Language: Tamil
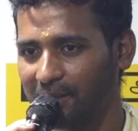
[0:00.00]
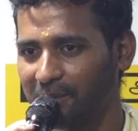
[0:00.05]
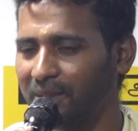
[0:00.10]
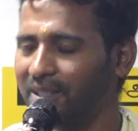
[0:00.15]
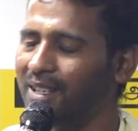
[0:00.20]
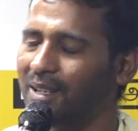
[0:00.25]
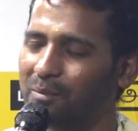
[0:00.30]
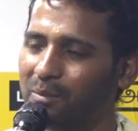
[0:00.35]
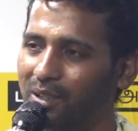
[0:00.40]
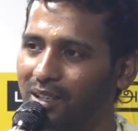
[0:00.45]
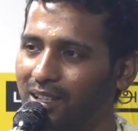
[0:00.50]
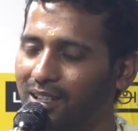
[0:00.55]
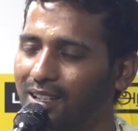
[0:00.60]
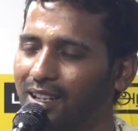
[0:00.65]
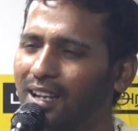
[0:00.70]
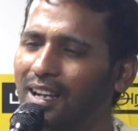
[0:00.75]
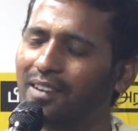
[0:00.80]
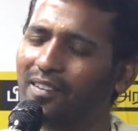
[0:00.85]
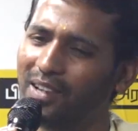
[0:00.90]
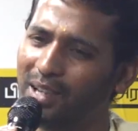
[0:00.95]
அப்படின்னு கேட்பாங்க
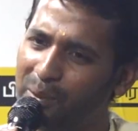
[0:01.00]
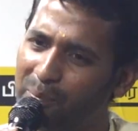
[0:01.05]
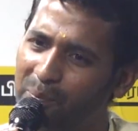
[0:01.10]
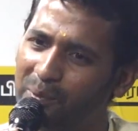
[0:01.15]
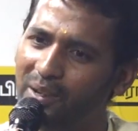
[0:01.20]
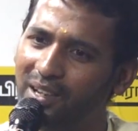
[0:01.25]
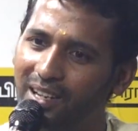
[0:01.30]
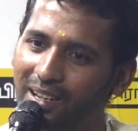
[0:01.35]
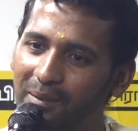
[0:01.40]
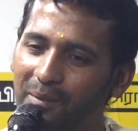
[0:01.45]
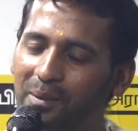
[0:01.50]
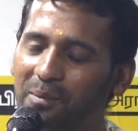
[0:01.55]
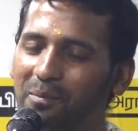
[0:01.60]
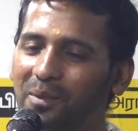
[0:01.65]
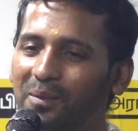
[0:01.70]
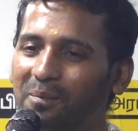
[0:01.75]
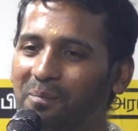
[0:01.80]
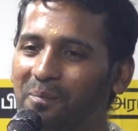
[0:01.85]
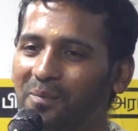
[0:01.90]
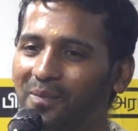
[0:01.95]
அவன் எப்படியே
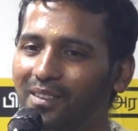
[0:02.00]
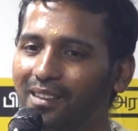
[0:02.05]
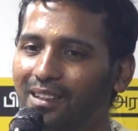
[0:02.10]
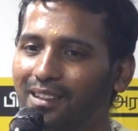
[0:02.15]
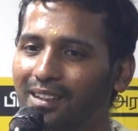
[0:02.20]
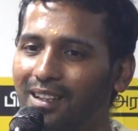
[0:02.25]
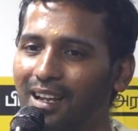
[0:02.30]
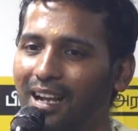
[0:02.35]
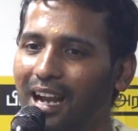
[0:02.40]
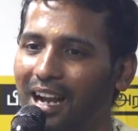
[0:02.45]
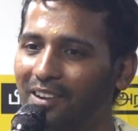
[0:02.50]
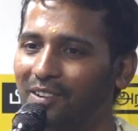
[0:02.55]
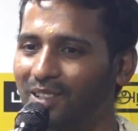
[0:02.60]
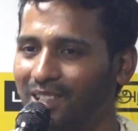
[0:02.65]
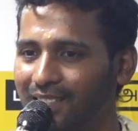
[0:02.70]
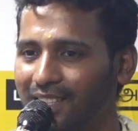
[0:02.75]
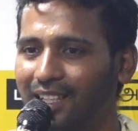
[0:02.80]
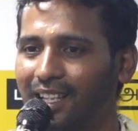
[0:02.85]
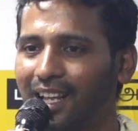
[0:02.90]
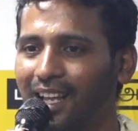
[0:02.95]
அப்படிமா
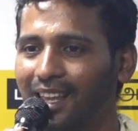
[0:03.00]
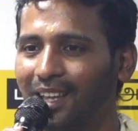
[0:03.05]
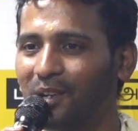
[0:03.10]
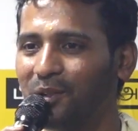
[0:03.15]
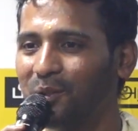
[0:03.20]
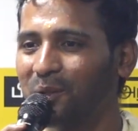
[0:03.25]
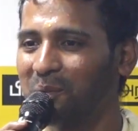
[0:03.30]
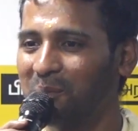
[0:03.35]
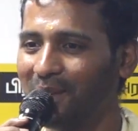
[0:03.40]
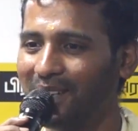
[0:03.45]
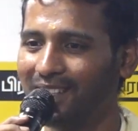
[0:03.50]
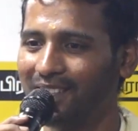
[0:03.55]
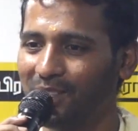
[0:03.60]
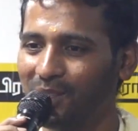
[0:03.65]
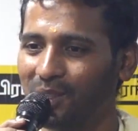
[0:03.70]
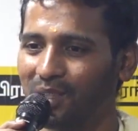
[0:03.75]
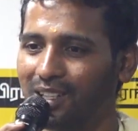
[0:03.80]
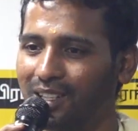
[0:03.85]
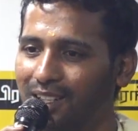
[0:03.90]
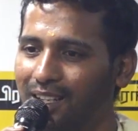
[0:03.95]
அவனுக்கு தெரியாது அவன் ஒரு
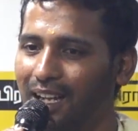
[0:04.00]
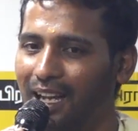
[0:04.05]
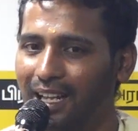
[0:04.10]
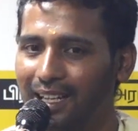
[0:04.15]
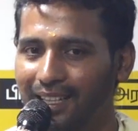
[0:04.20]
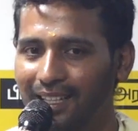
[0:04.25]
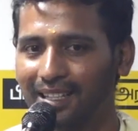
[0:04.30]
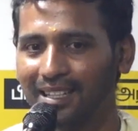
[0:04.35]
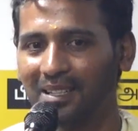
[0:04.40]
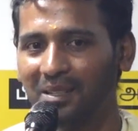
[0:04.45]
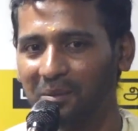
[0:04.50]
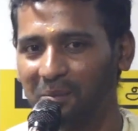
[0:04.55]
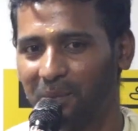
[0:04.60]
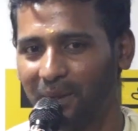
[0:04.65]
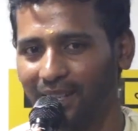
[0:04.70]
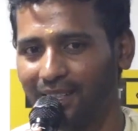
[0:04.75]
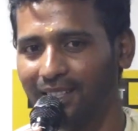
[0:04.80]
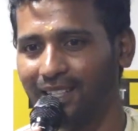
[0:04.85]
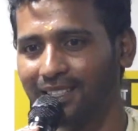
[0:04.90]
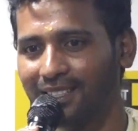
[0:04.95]
பைத்தியம்ன்ட்டு அந்த
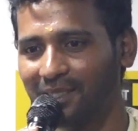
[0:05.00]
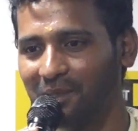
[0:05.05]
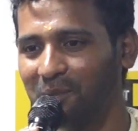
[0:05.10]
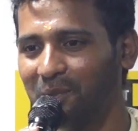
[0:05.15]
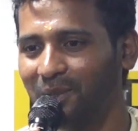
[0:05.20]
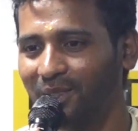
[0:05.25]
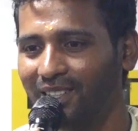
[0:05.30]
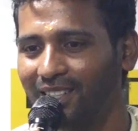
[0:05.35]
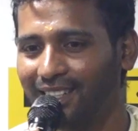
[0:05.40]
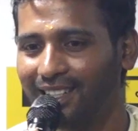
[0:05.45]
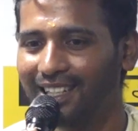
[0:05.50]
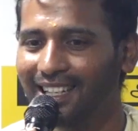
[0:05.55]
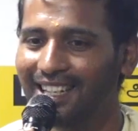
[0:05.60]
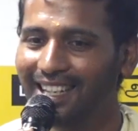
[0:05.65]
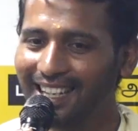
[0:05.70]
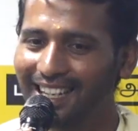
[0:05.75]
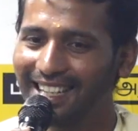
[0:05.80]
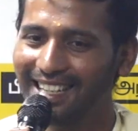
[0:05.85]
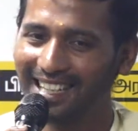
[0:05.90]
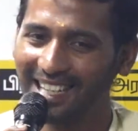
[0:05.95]
பைத்தியத்திட்ட போயிட்டு
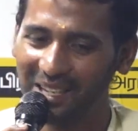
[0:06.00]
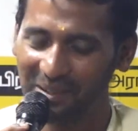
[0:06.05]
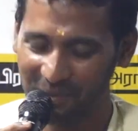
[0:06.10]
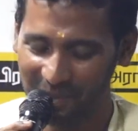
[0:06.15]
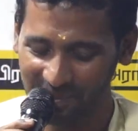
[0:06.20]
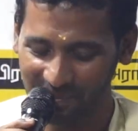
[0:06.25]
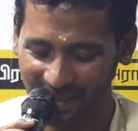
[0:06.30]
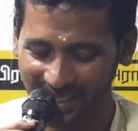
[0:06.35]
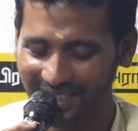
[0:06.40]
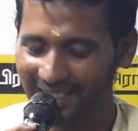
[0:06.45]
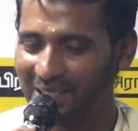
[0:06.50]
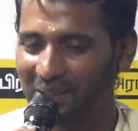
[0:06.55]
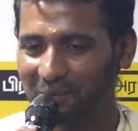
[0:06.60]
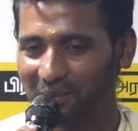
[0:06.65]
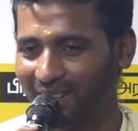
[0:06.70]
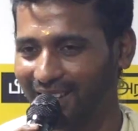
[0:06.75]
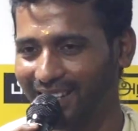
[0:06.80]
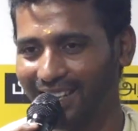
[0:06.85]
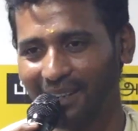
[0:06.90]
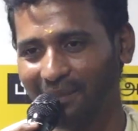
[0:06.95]
நீ எப்படி
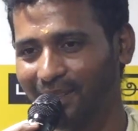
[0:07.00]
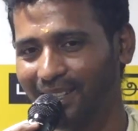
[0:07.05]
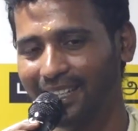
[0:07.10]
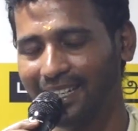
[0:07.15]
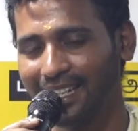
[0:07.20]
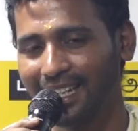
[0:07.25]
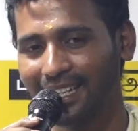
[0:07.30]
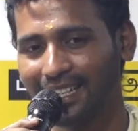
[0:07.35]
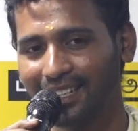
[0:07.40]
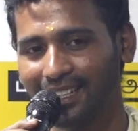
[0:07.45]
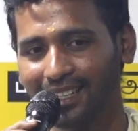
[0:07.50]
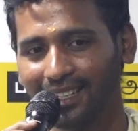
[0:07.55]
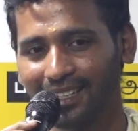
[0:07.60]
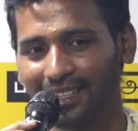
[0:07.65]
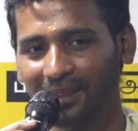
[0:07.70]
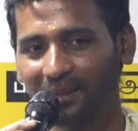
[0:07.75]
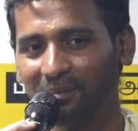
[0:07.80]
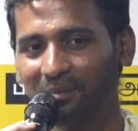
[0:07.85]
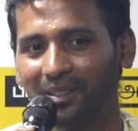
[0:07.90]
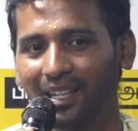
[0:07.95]
பைத்தியமான அப்படின்னு
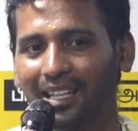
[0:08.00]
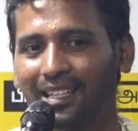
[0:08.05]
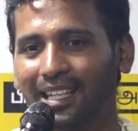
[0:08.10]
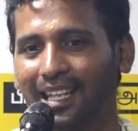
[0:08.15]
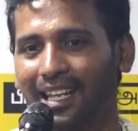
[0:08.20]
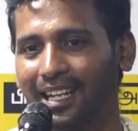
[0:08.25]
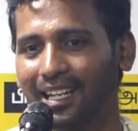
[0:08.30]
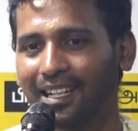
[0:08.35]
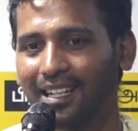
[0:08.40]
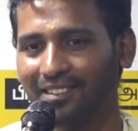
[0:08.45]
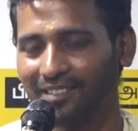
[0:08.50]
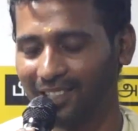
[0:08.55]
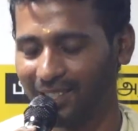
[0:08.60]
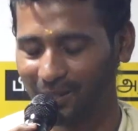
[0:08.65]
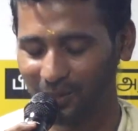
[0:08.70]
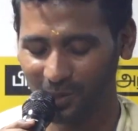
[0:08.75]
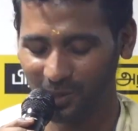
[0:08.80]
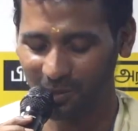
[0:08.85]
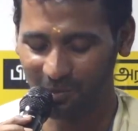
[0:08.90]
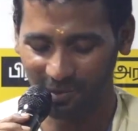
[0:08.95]
கேட்டால் அதுக்கு என்ன
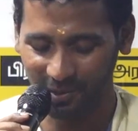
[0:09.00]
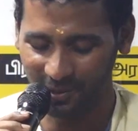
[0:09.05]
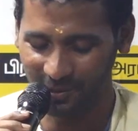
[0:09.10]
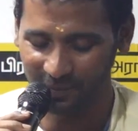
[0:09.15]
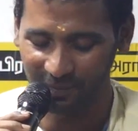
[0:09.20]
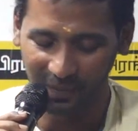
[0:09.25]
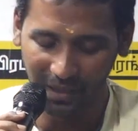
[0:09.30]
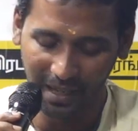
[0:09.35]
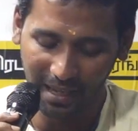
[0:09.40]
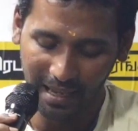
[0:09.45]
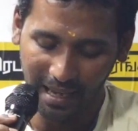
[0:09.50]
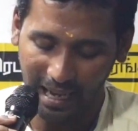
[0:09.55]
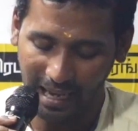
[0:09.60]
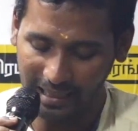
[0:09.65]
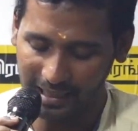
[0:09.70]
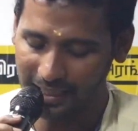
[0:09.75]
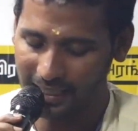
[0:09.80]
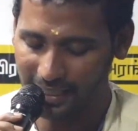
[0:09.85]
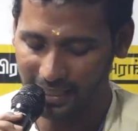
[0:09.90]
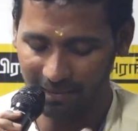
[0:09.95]
அவனால் சொல்ல முடியும்
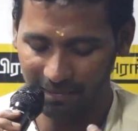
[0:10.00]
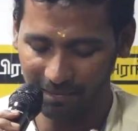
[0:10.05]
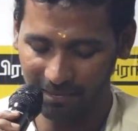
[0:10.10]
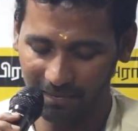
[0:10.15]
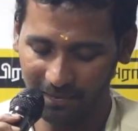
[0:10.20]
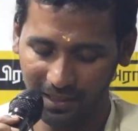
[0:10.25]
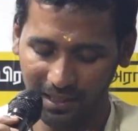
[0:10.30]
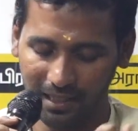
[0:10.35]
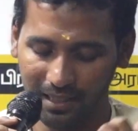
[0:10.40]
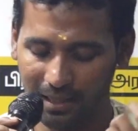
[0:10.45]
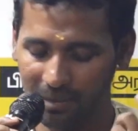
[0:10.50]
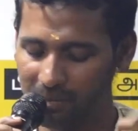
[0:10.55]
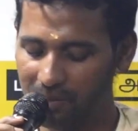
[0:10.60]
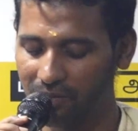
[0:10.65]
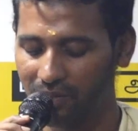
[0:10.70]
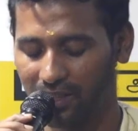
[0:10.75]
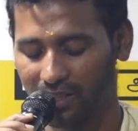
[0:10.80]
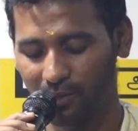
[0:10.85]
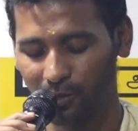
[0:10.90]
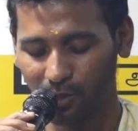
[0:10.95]
அந்த இடம் வந்து
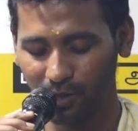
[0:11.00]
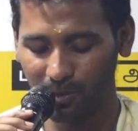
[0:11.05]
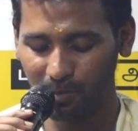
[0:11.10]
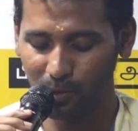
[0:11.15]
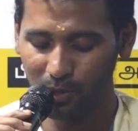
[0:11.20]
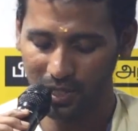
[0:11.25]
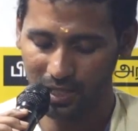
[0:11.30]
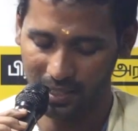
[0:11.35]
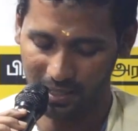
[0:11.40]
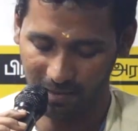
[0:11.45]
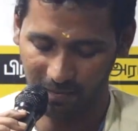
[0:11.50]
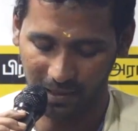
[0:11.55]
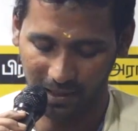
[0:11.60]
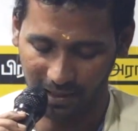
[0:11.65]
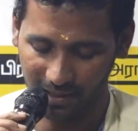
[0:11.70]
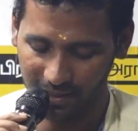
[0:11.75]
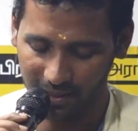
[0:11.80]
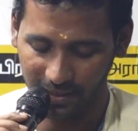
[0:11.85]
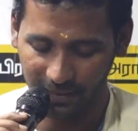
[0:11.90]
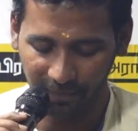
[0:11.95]
ரொம்பவே ஒரு பிடிச்ச இடமா
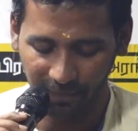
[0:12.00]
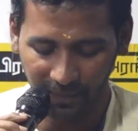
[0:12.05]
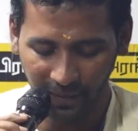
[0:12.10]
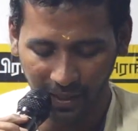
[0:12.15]
இருந்துச்சு